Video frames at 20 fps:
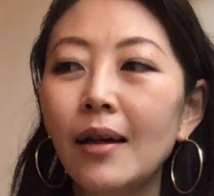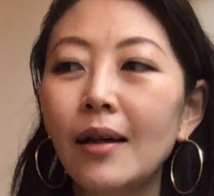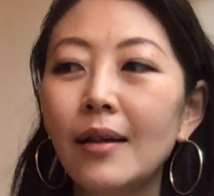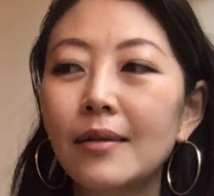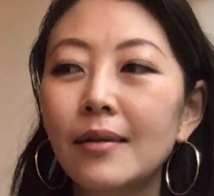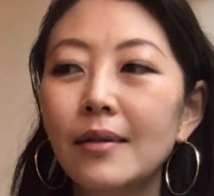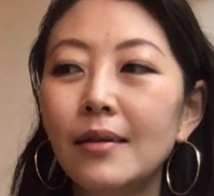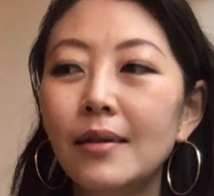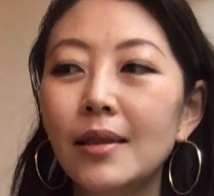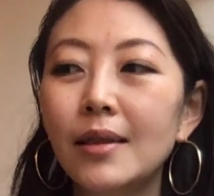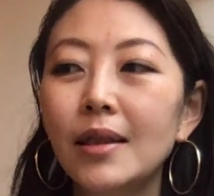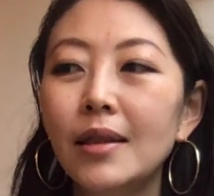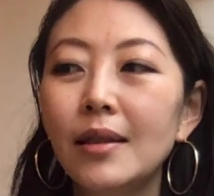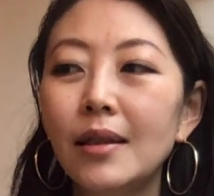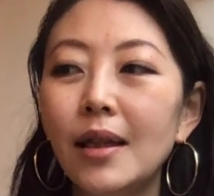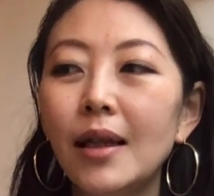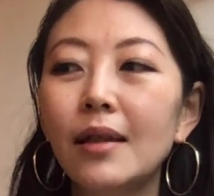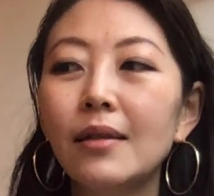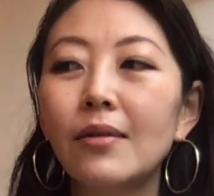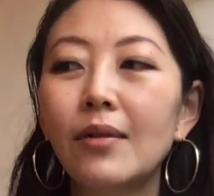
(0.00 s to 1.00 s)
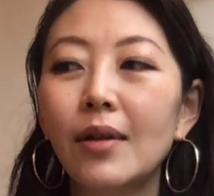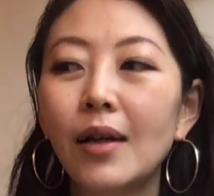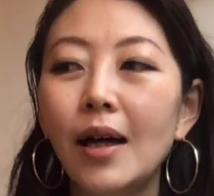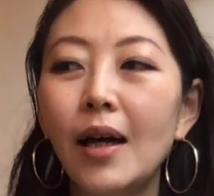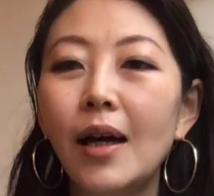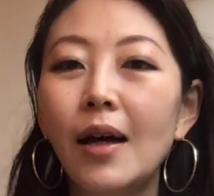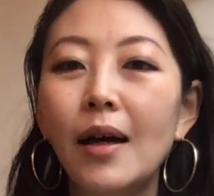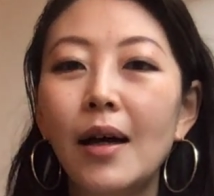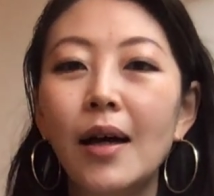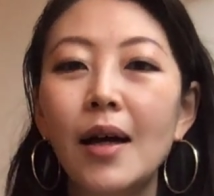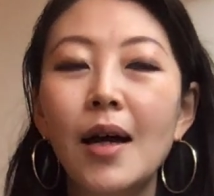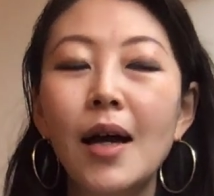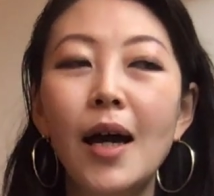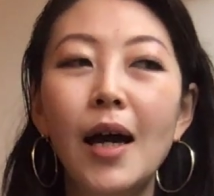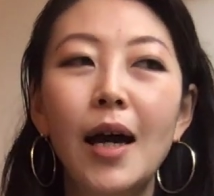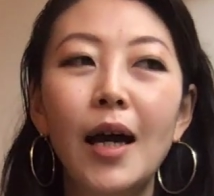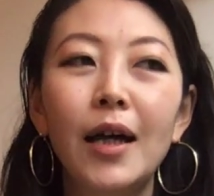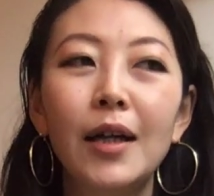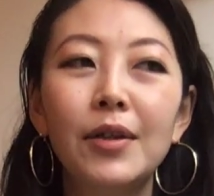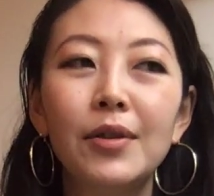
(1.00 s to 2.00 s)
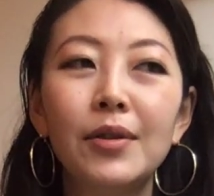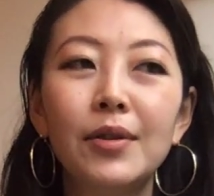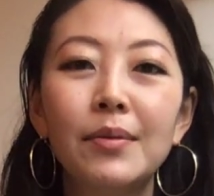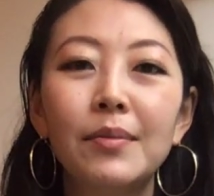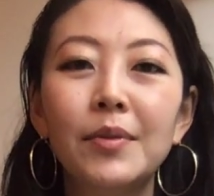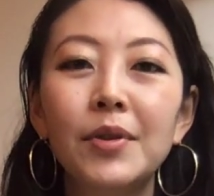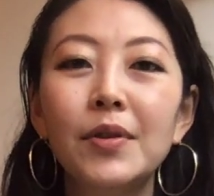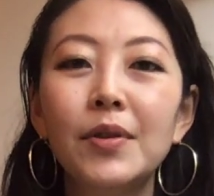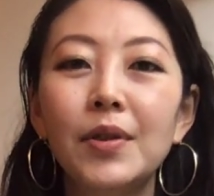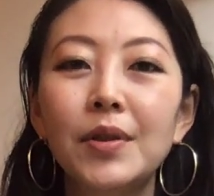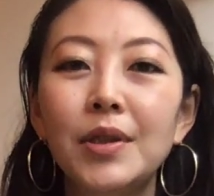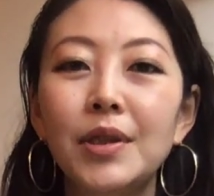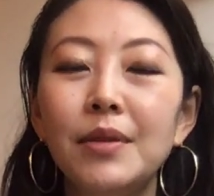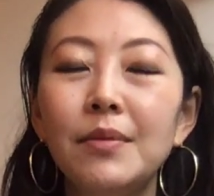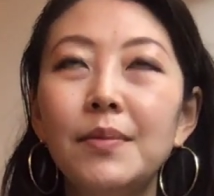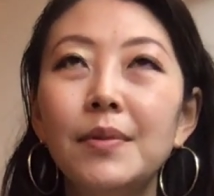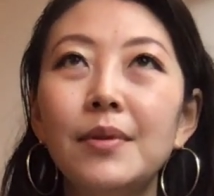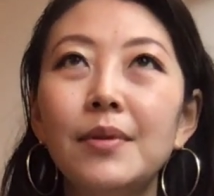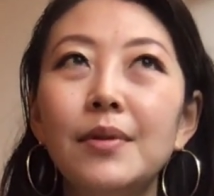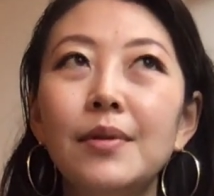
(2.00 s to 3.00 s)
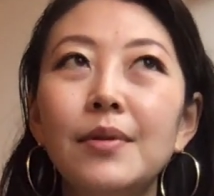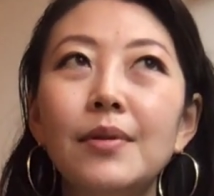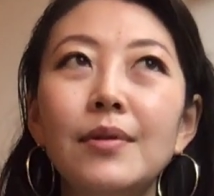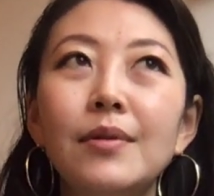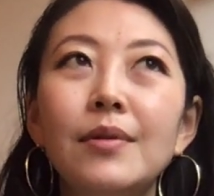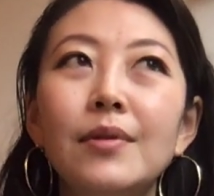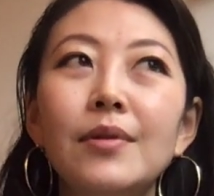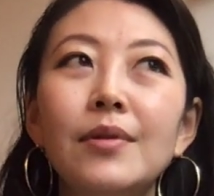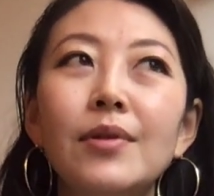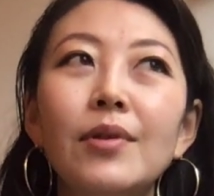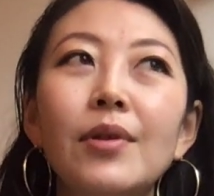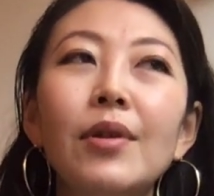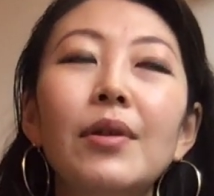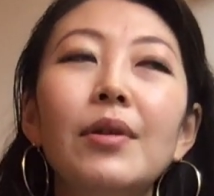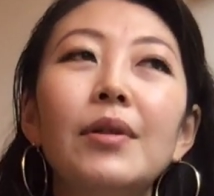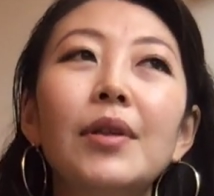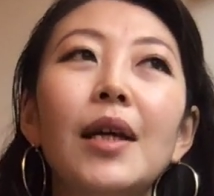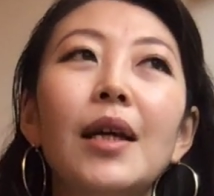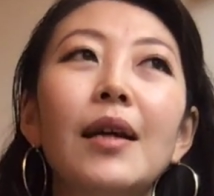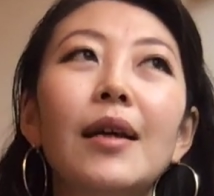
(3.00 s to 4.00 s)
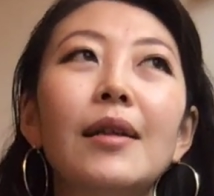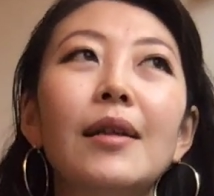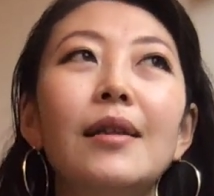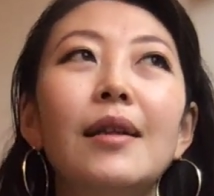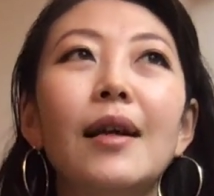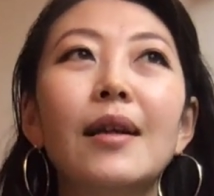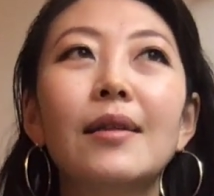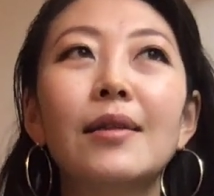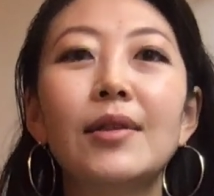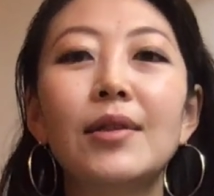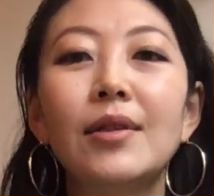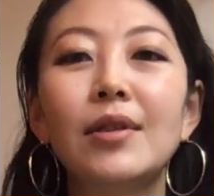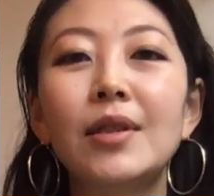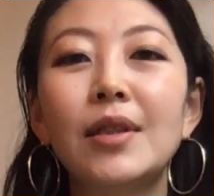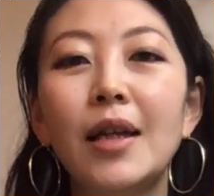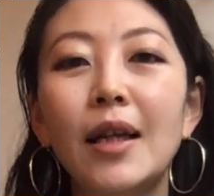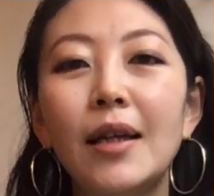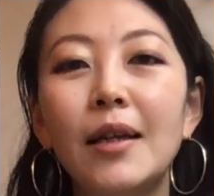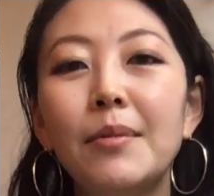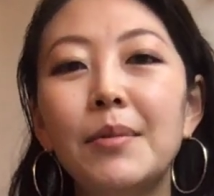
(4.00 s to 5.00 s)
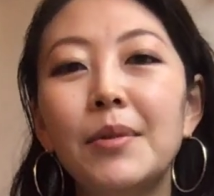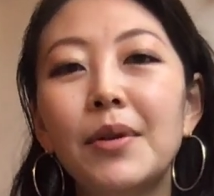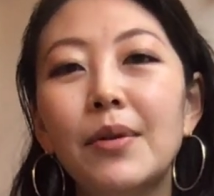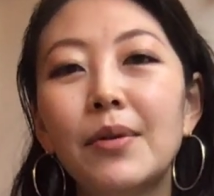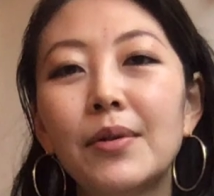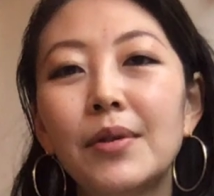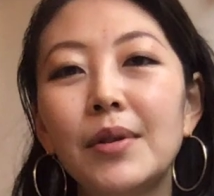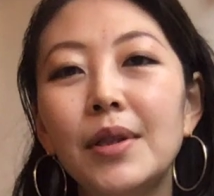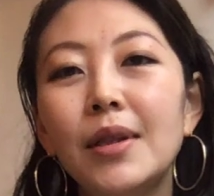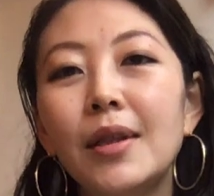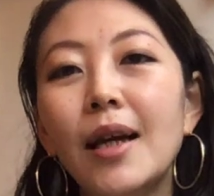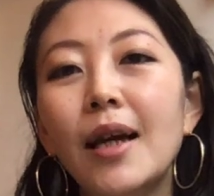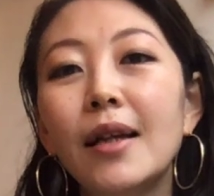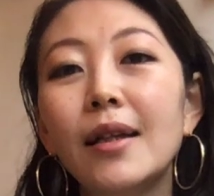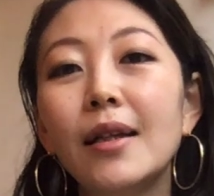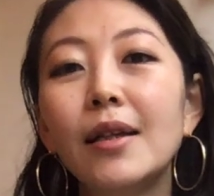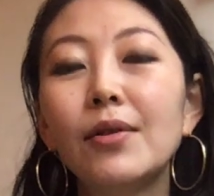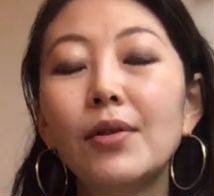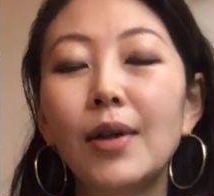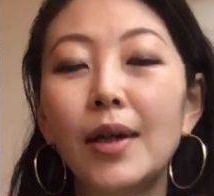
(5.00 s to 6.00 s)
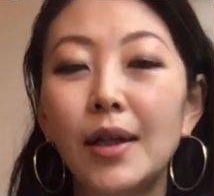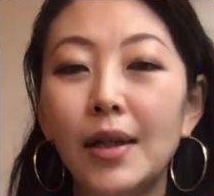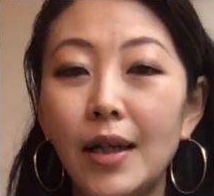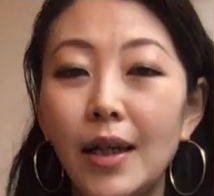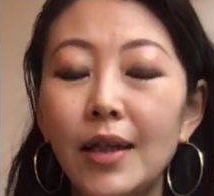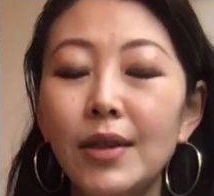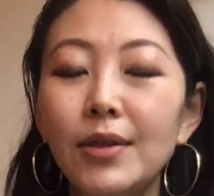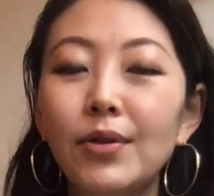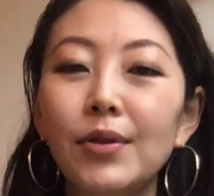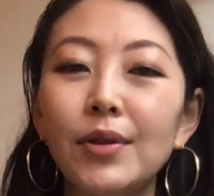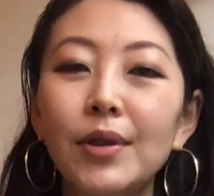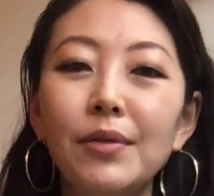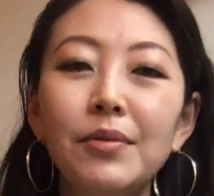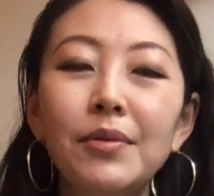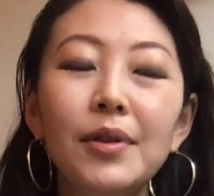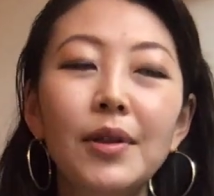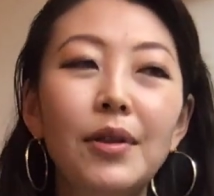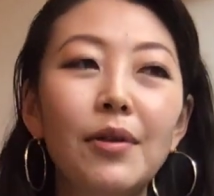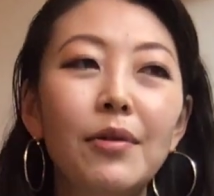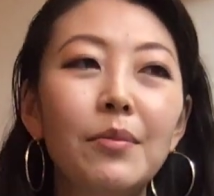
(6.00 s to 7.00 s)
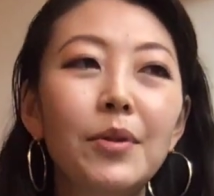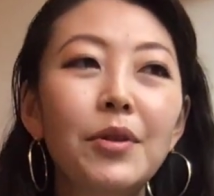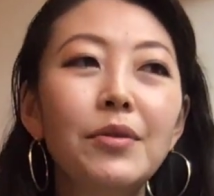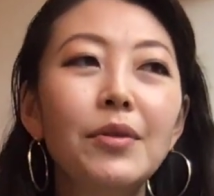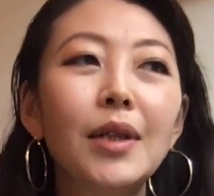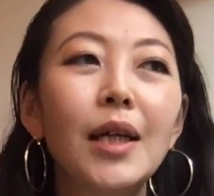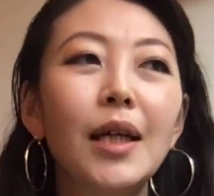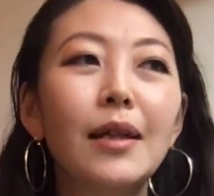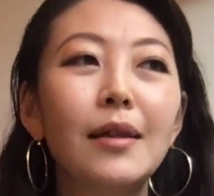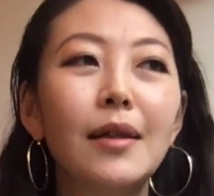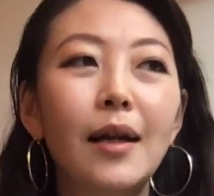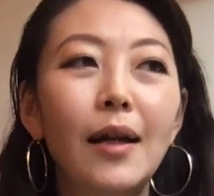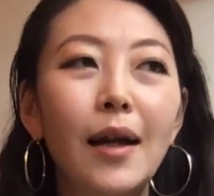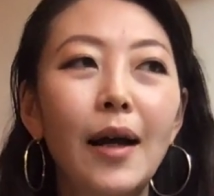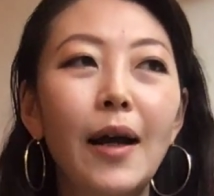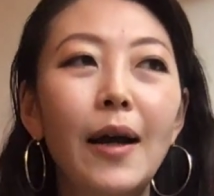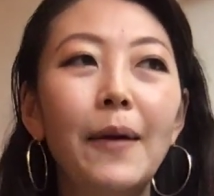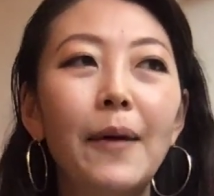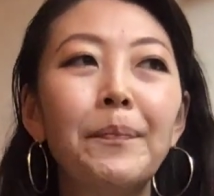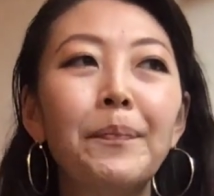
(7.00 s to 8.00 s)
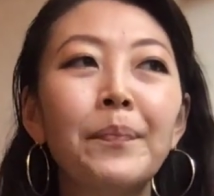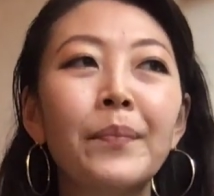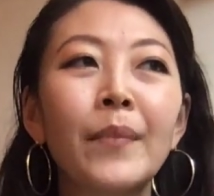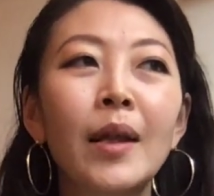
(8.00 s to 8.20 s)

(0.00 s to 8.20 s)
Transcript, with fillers: んか苦しいなとか、もっと自分のなんかリラックスした日々を送りたいなとかね、そんな風に思うんだったら、